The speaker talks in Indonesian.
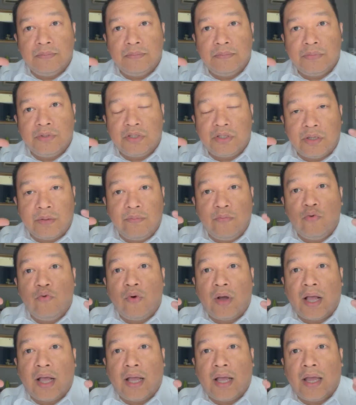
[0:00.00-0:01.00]

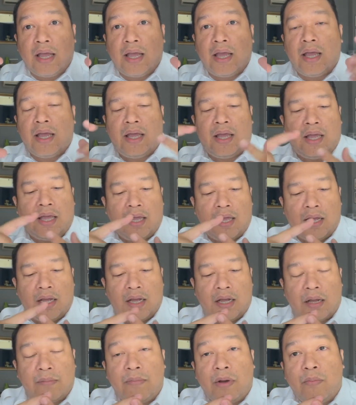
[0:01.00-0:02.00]
semua
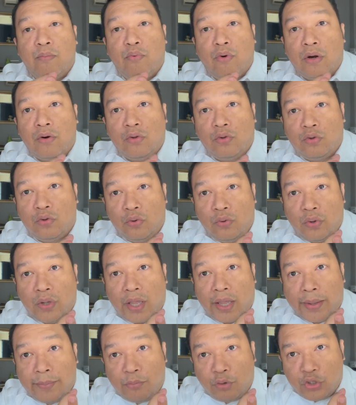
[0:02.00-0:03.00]
kemampuan untuk
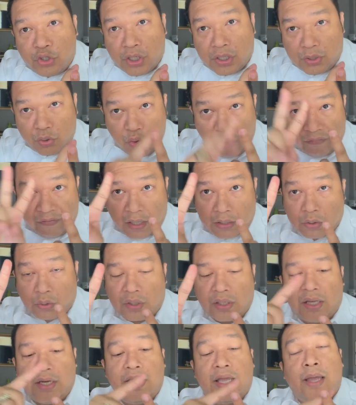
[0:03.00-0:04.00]
emosi dua
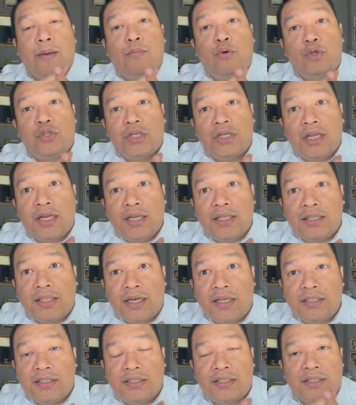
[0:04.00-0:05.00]
faktor tadi emotional
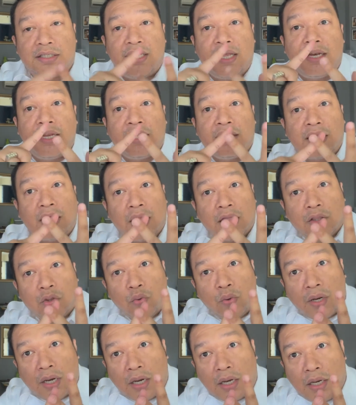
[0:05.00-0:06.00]
intelligence dan
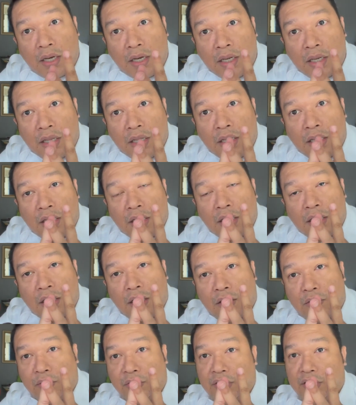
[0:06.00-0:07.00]
intellectual uh,
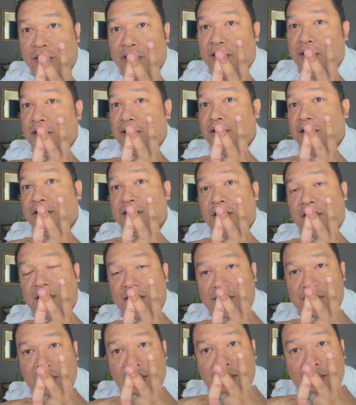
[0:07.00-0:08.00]
eh, continent
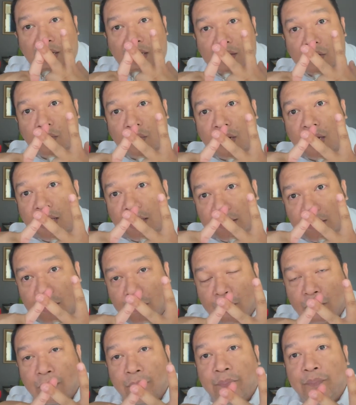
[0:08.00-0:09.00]
kecerdasan intelektual
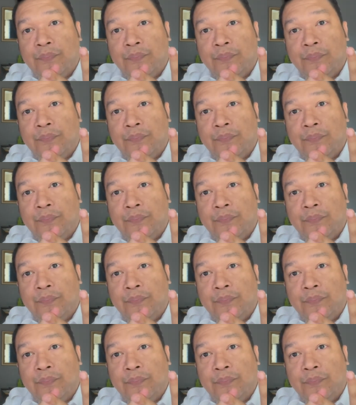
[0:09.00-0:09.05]
IQ